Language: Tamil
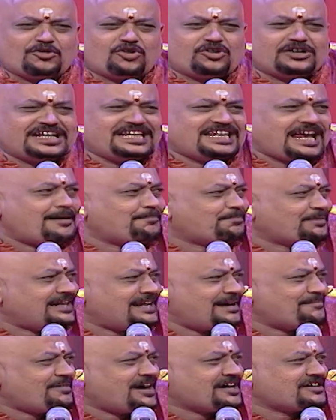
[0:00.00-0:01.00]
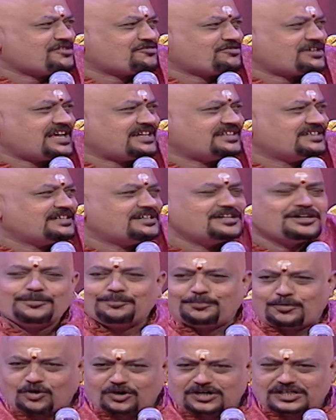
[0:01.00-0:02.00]
மோனை யாப்பெல்லாம் பார்க்கக்கூடாது
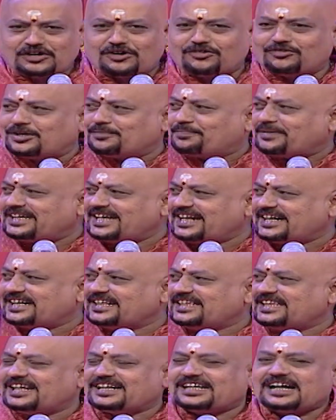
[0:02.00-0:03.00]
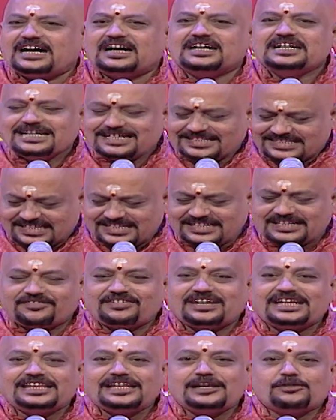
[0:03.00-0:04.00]
போலியோ ஒரு பையன் எழுதியிருக்கான் சின்ன
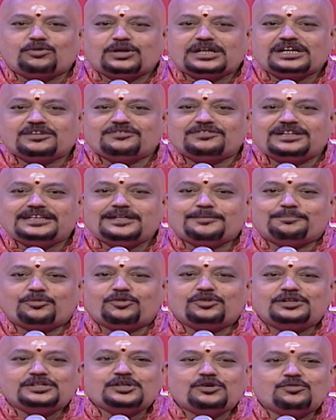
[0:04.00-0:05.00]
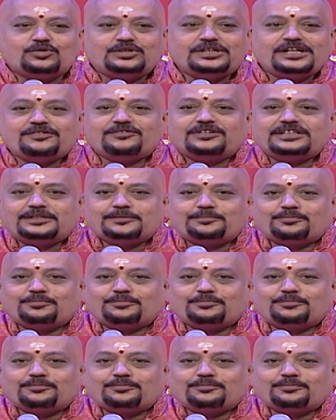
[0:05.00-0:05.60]
வயதில் உனக்கு வந்த போலியோ உன்னை விட்டு